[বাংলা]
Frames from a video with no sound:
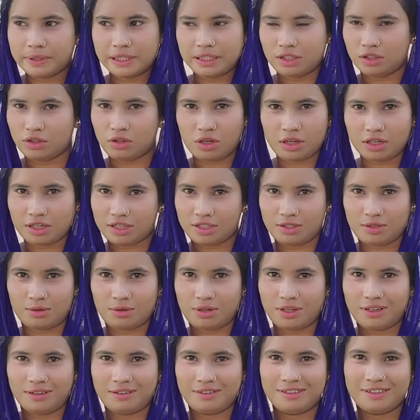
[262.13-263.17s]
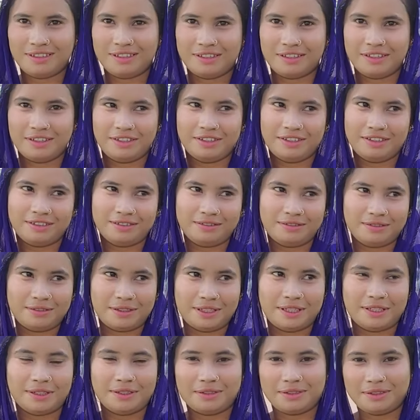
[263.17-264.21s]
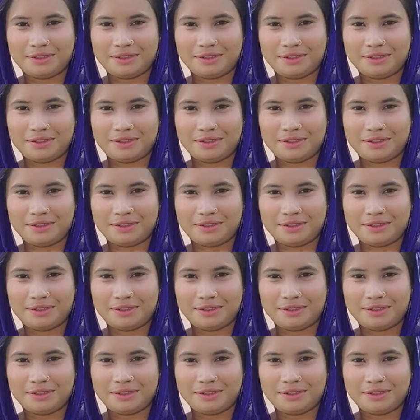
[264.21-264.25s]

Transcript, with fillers: বেশি তো আর কিছু না আচ্ছা আচ্ছা তো হ্যাঁ। সুপ্রিয়